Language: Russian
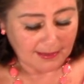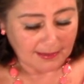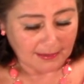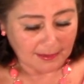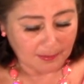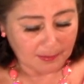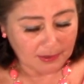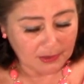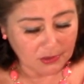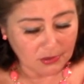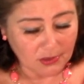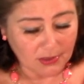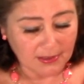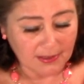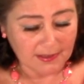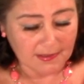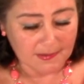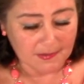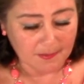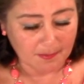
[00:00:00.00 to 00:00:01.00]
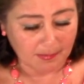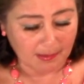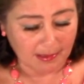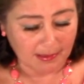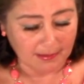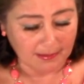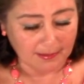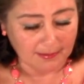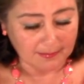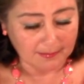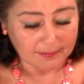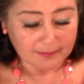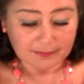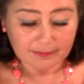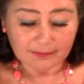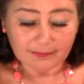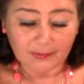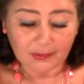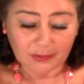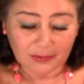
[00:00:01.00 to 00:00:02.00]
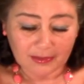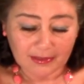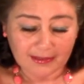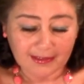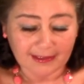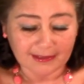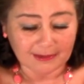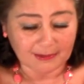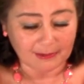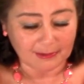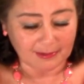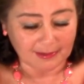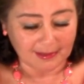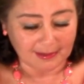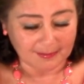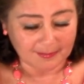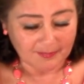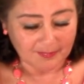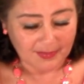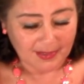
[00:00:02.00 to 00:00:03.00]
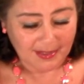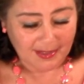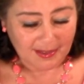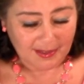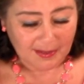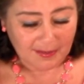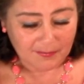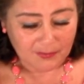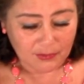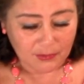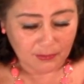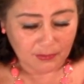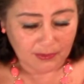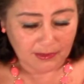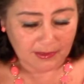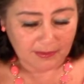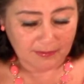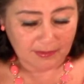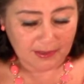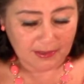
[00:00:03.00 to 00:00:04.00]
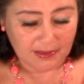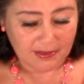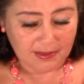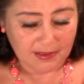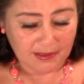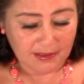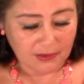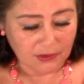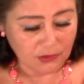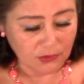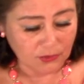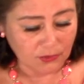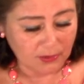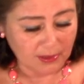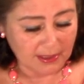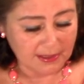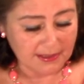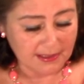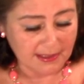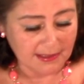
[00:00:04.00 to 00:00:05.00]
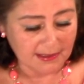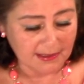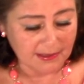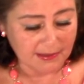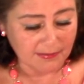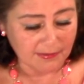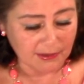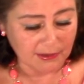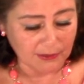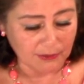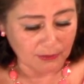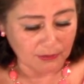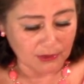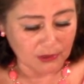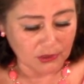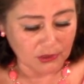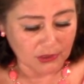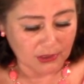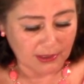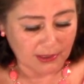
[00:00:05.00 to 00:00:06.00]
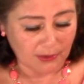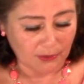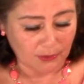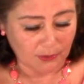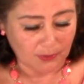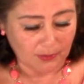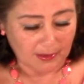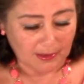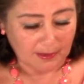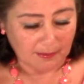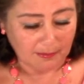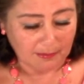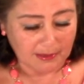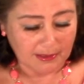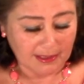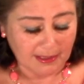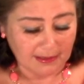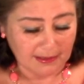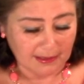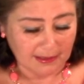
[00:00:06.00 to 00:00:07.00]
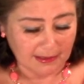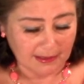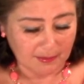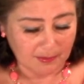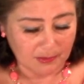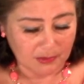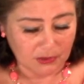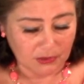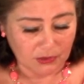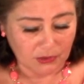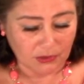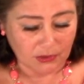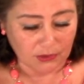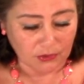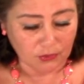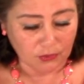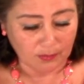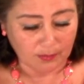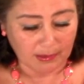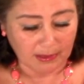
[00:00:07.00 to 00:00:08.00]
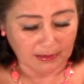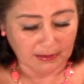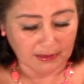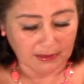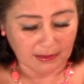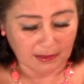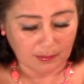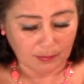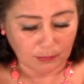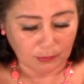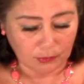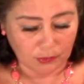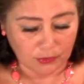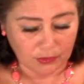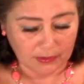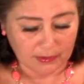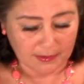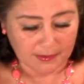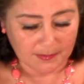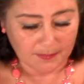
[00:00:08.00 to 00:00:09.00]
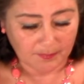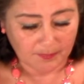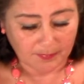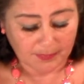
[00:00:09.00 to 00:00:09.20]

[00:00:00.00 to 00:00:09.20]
Напряжение спало, но ненадолго. Вскоре выяснилось, что хозяйка свернула шею бедолаги птички, чтобы она не мучилась.